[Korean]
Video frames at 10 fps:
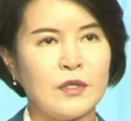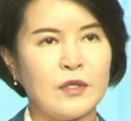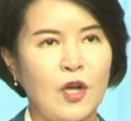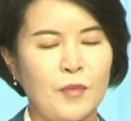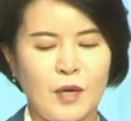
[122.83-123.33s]

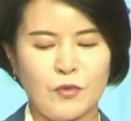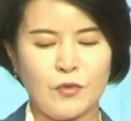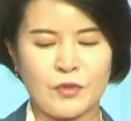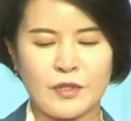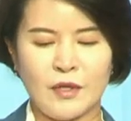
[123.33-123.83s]

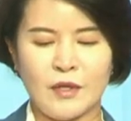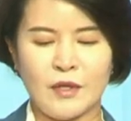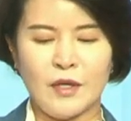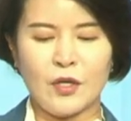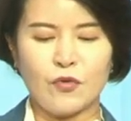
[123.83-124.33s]
협의함으로써
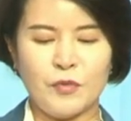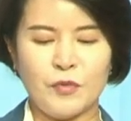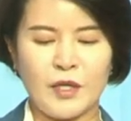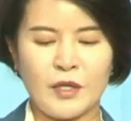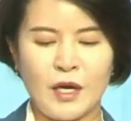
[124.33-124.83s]

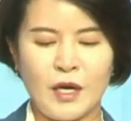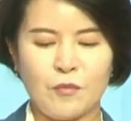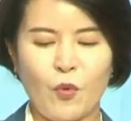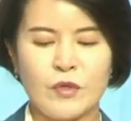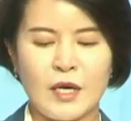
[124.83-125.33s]
국민에 대한
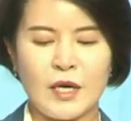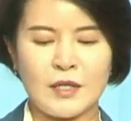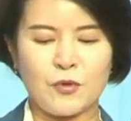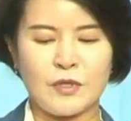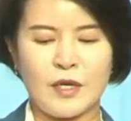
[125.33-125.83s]

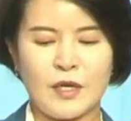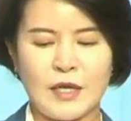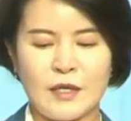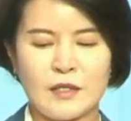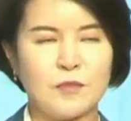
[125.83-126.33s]
봉사자로서의
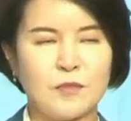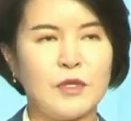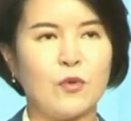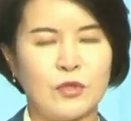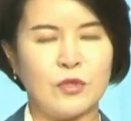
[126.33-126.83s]

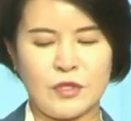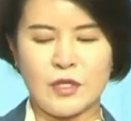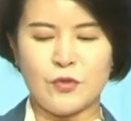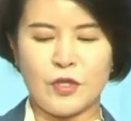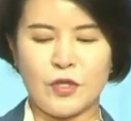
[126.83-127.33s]
자긍심을 고취시킬
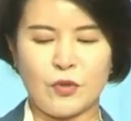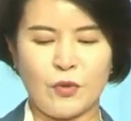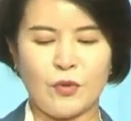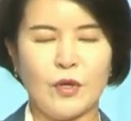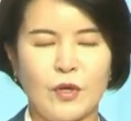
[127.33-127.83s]
수
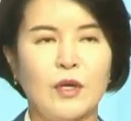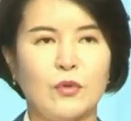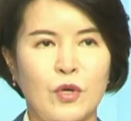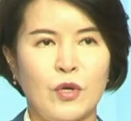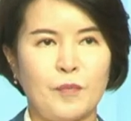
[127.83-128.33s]
있도록
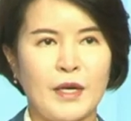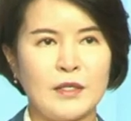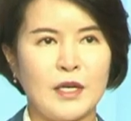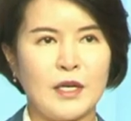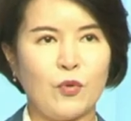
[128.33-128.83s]
도입한
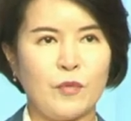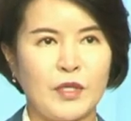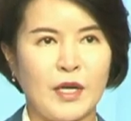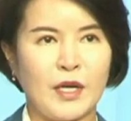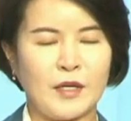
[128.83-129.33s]

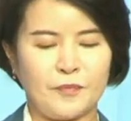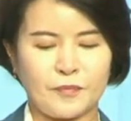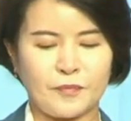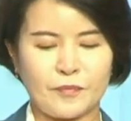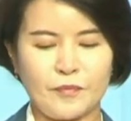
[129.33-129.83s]
제도입니다.
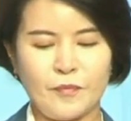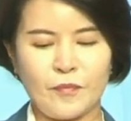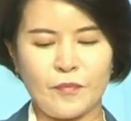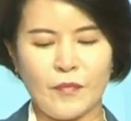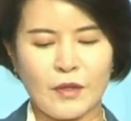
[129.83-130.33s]

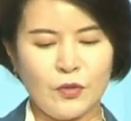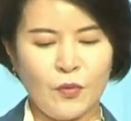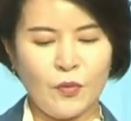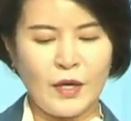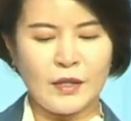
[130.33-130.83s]

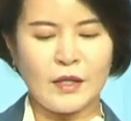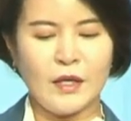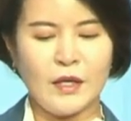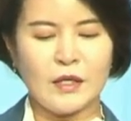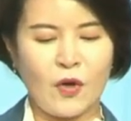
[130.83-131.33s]
그동안
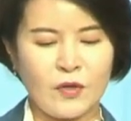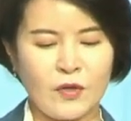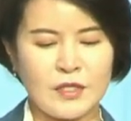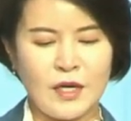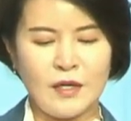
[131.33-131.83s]

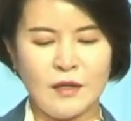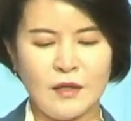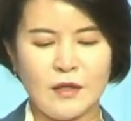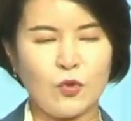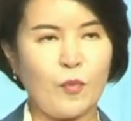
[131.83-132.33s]
경찰,
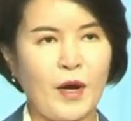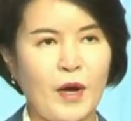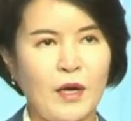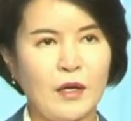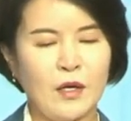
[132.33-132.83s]

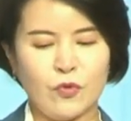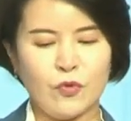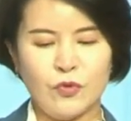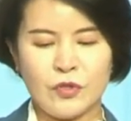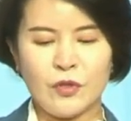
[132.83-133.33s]
소방,
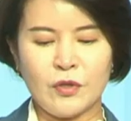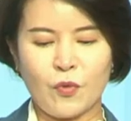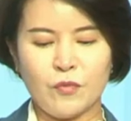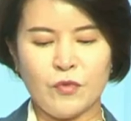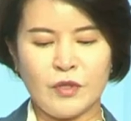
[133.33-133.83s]
운전
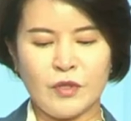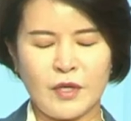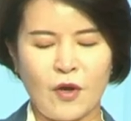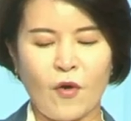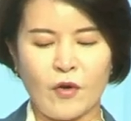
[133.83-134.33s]

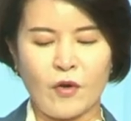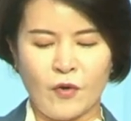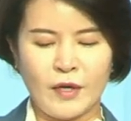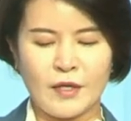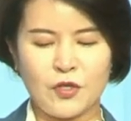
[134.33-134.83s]
공무원들의
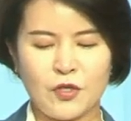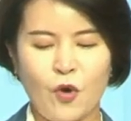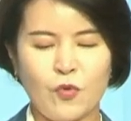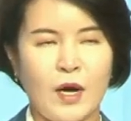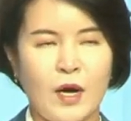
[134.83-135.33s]
열악한
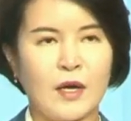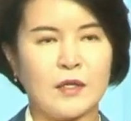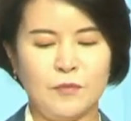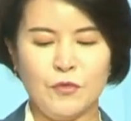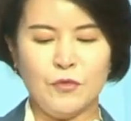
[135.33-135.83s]
처우와
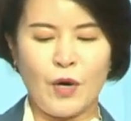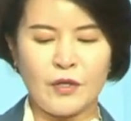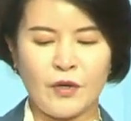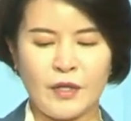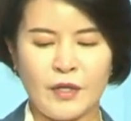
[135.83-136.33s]
근무
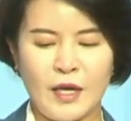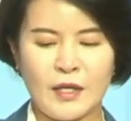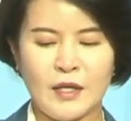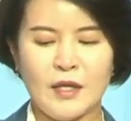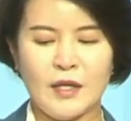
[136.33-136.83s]
환경에
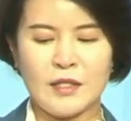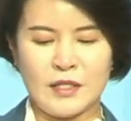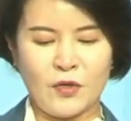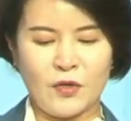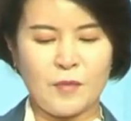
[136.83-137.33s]
대한
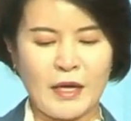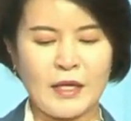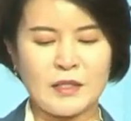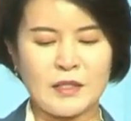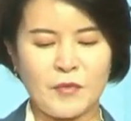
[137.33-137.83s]
지적이
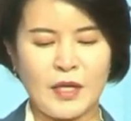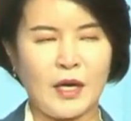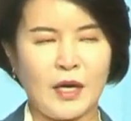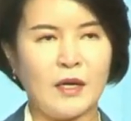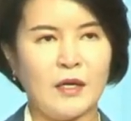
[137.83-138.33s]

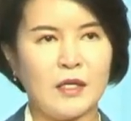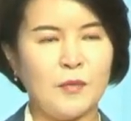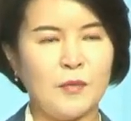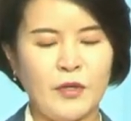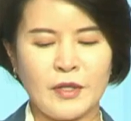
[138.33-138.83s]
많았습니다.
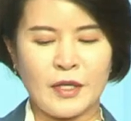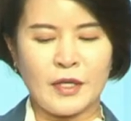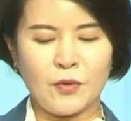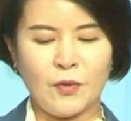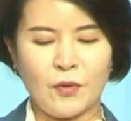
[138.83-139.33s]
이번을
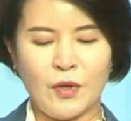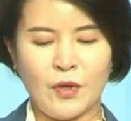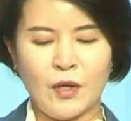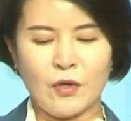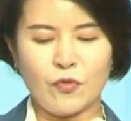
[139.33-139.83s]
계기로
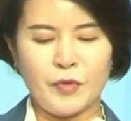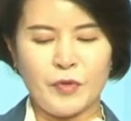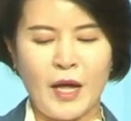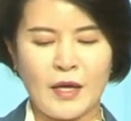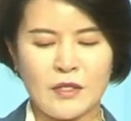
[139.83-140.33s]

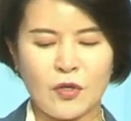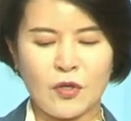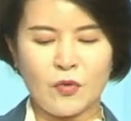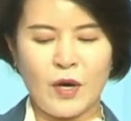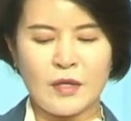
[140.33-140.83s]
국민의
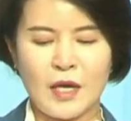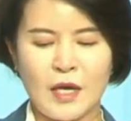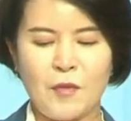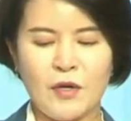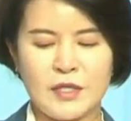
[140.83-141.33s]
안전과
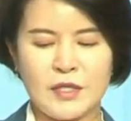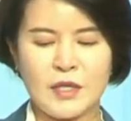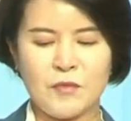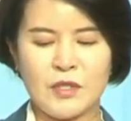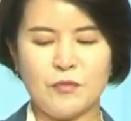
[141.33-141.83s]
생명을
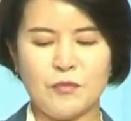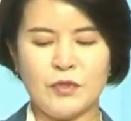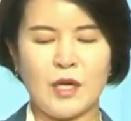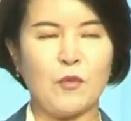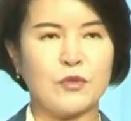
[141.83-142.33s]
책임지는
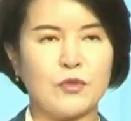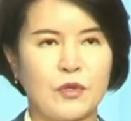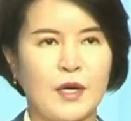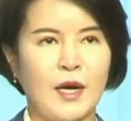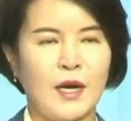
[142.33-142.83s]
분들의
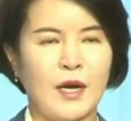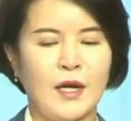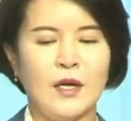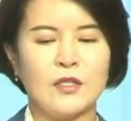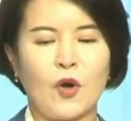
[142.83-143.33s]
목소리가
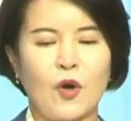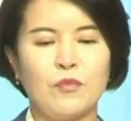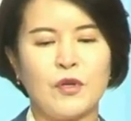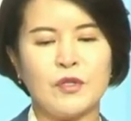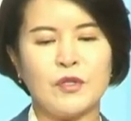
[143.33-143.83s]
정부
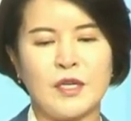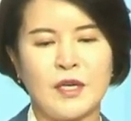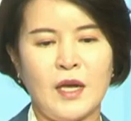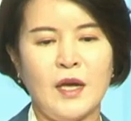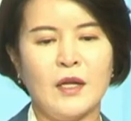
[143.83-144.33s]

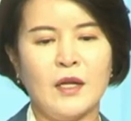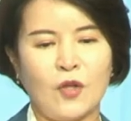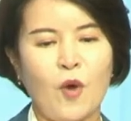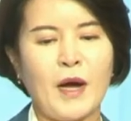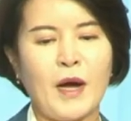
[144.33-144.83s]
정책에
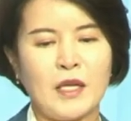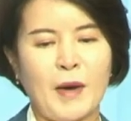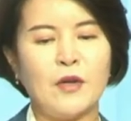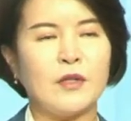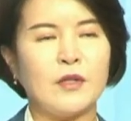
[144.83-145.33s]
더 많이
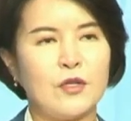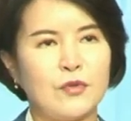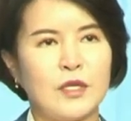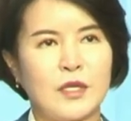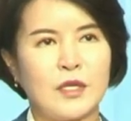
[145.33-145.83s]
반영될
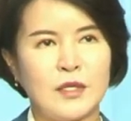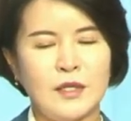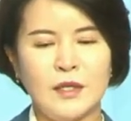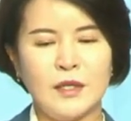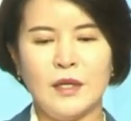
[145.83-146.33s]
수
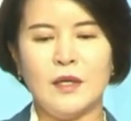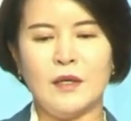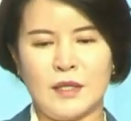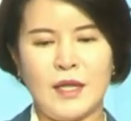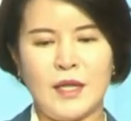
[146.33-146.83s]
있기를
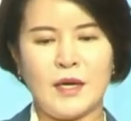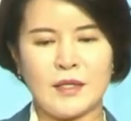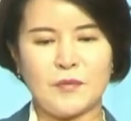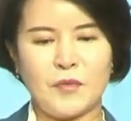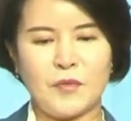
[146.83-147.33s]

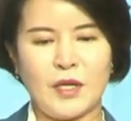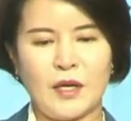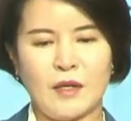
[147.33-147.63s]
기대하겠습니다.